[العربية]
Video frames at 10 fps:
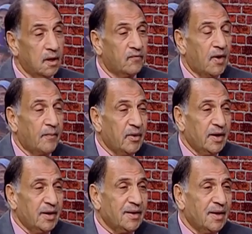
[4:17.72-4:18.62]
فحبينا
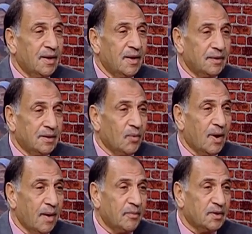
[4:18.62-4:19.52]
ان احنا الدوله
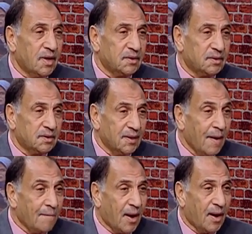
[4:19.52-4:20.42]
حبت انها
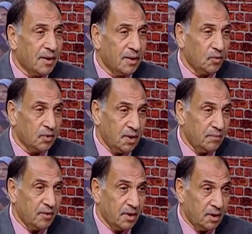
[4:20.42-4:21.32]
تجمع
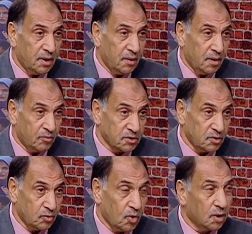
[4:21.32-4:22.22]

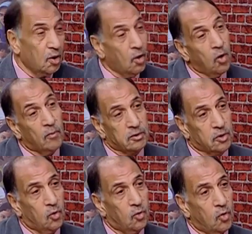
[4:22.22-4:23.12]
المصريين دولت هم
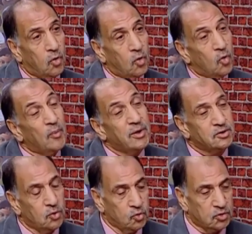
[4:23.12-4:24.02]
طلعوا وما
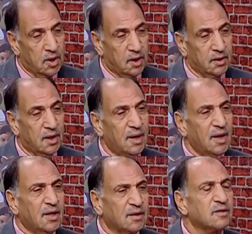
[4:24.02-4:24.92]
نزلوش الحقيقه
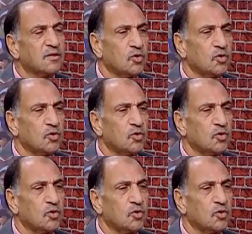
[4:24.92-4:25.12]
نظرا